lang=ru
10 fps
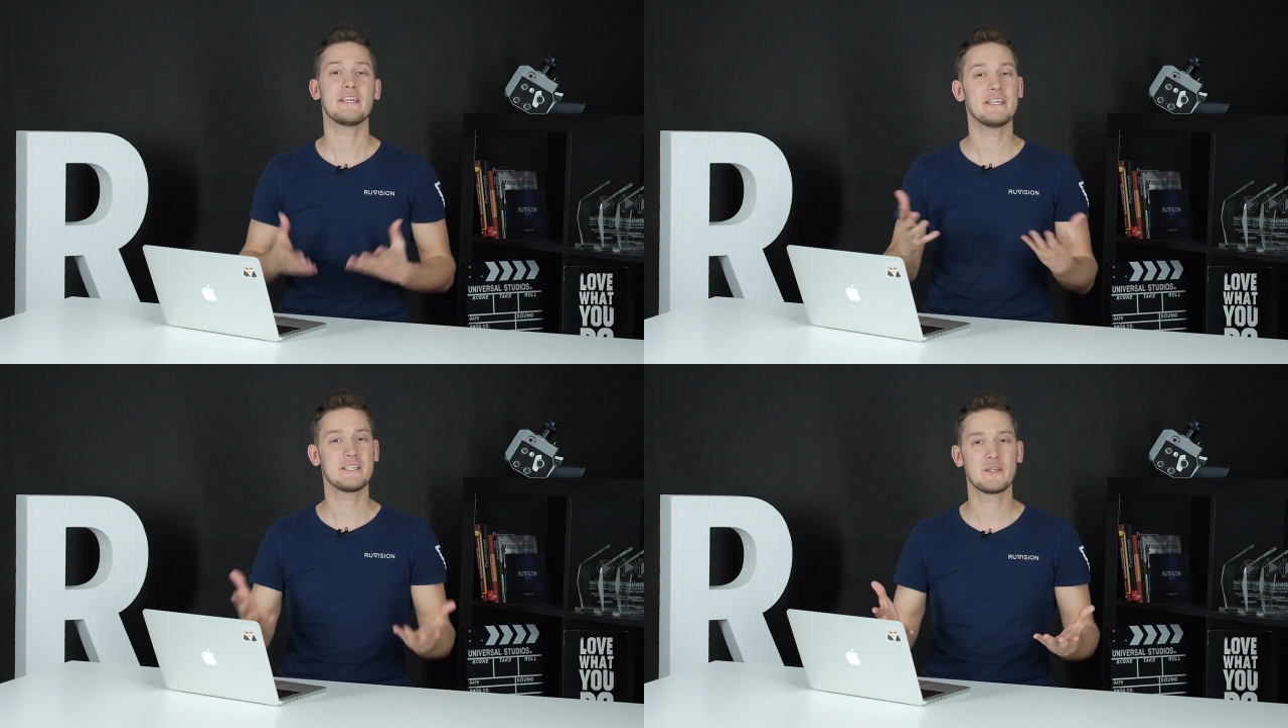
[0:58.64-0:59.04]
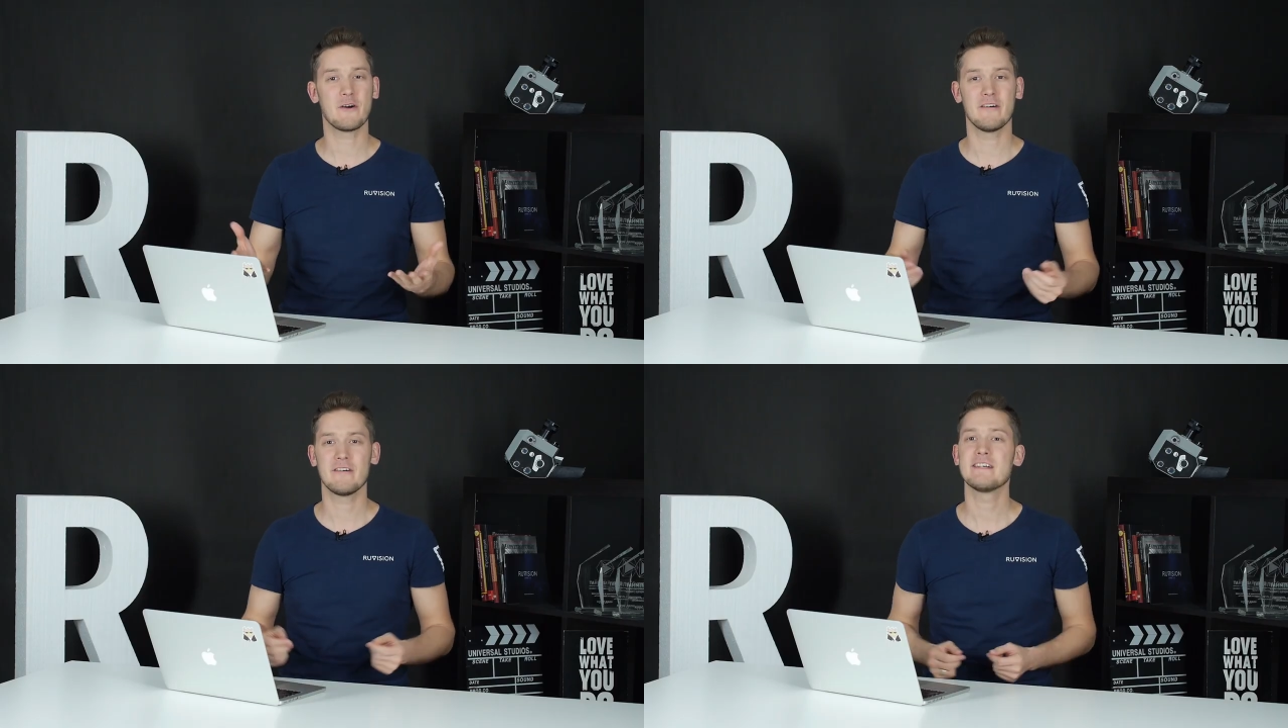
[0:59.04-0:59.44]
И
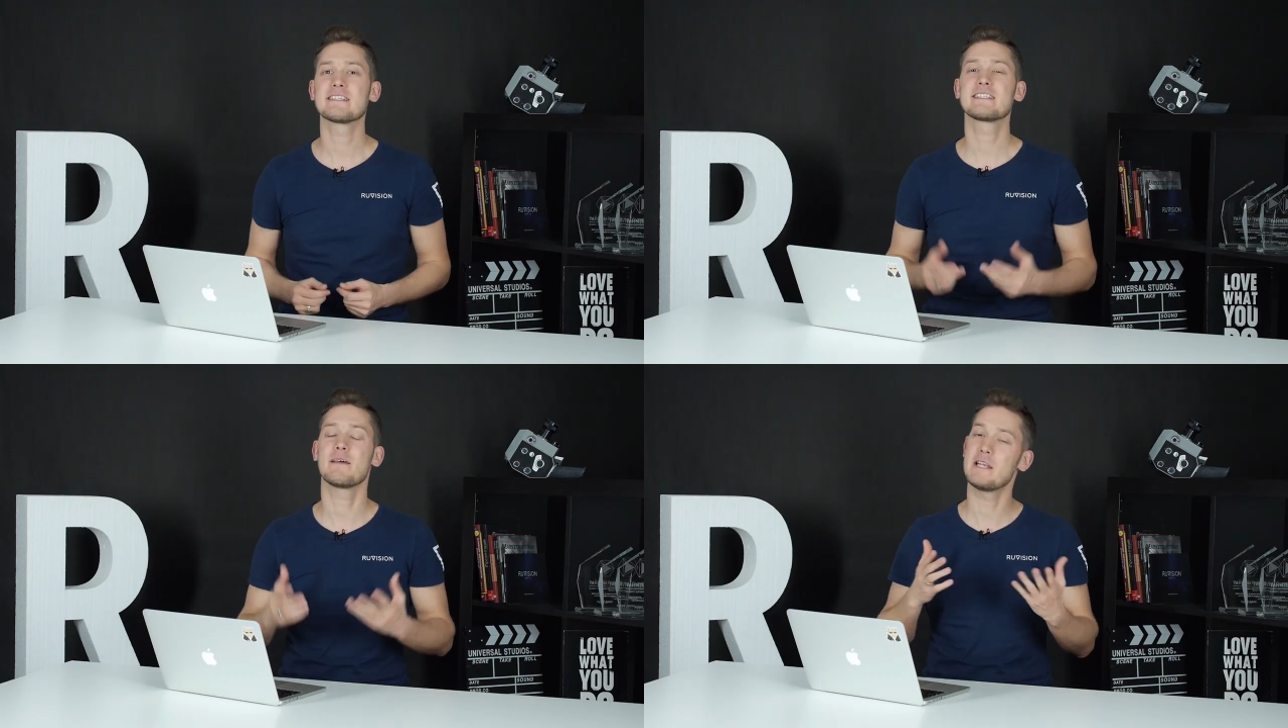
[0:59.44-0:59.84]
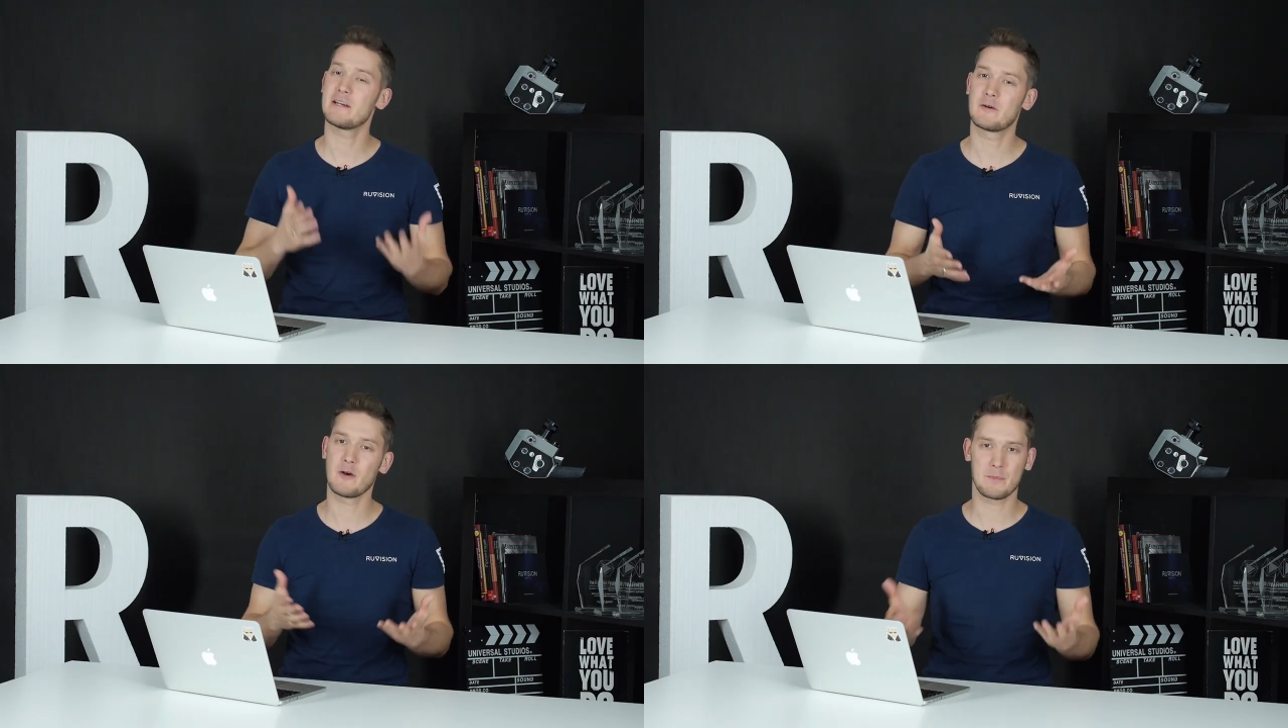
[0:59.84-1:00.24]
еще, с нами
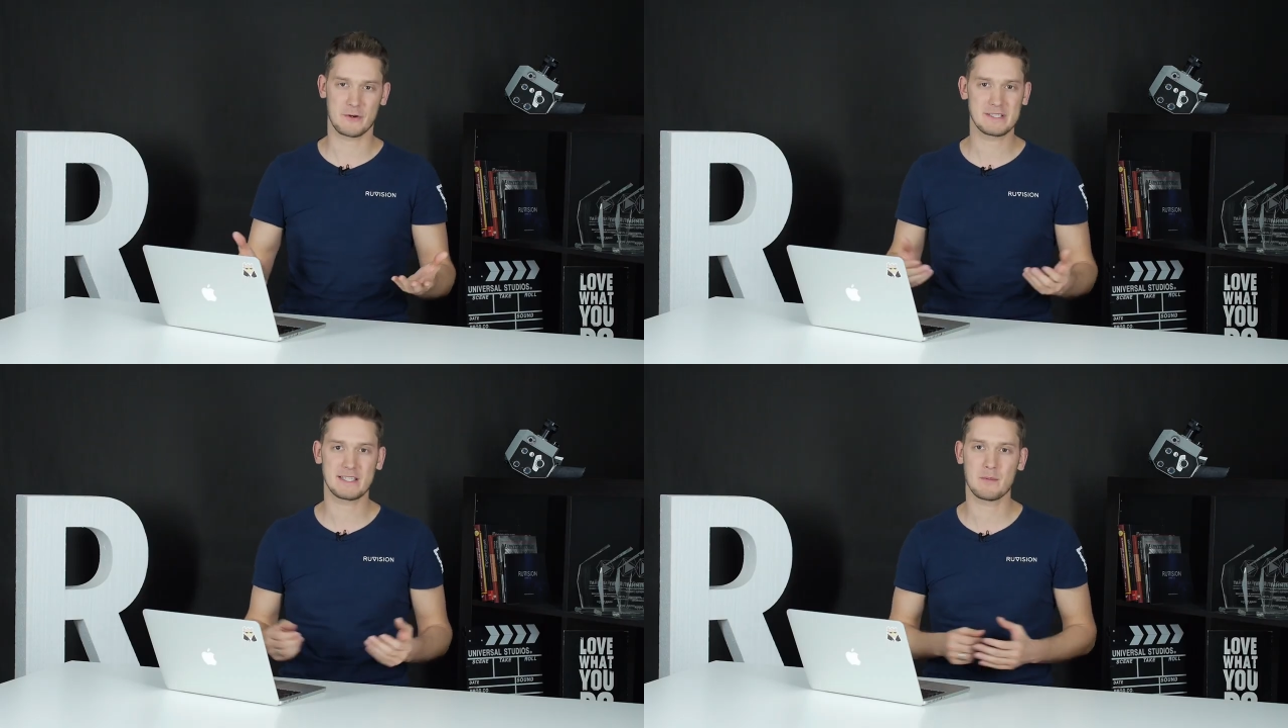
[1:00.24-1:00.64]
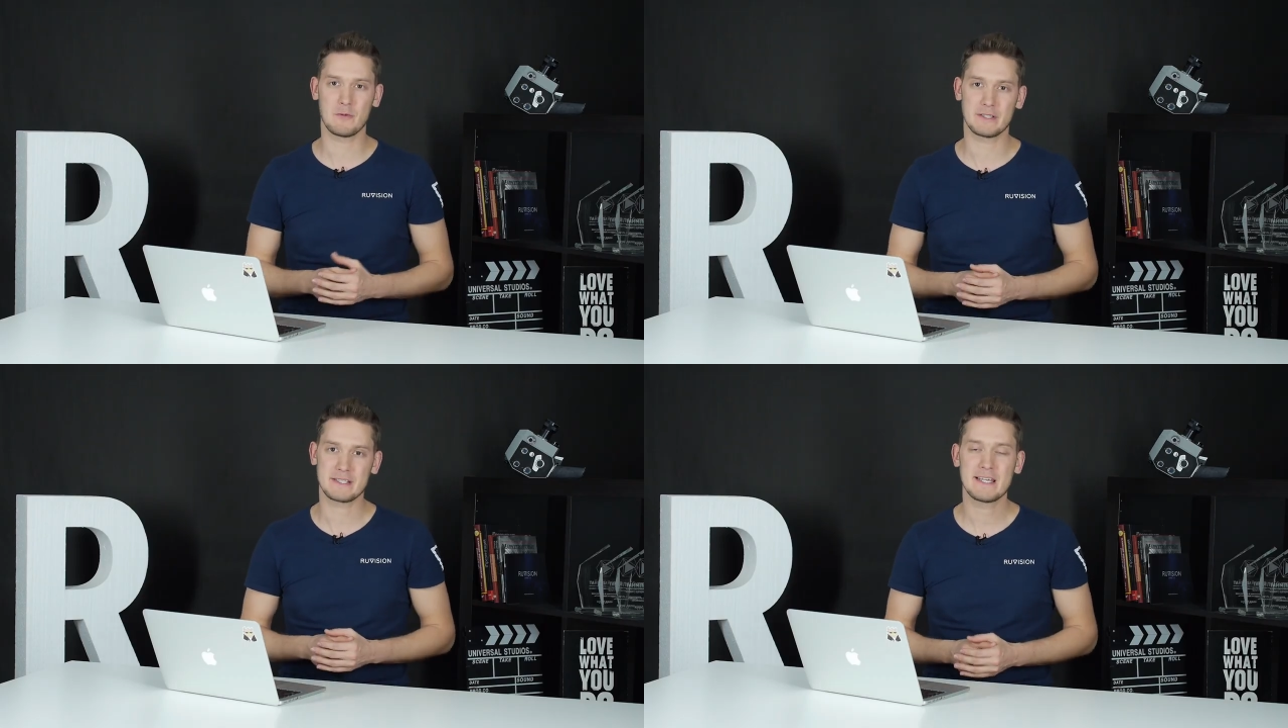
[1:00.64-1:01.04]
легко и просто
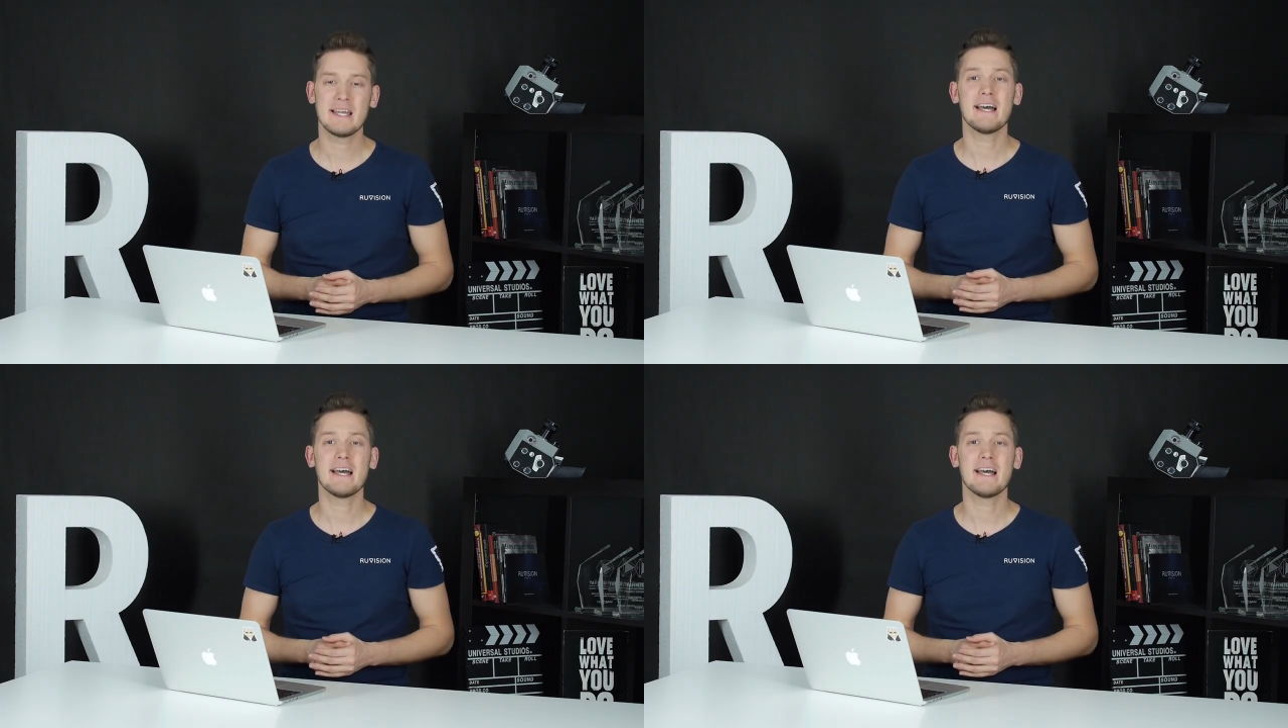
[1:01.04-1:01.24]
работать.